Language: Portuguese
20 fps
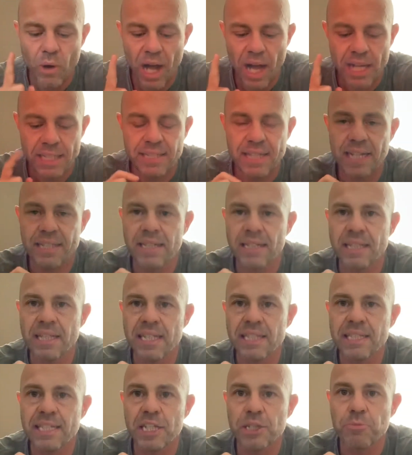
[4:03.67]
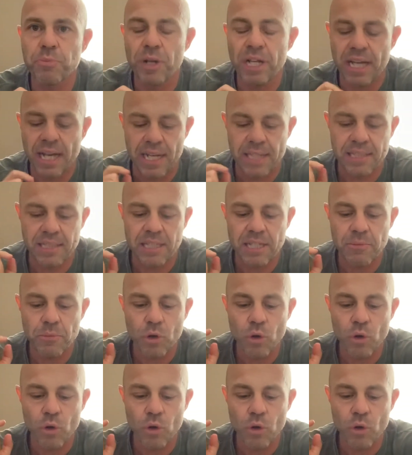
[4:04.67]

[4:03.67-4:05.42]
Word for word: a 76 com Aliassime,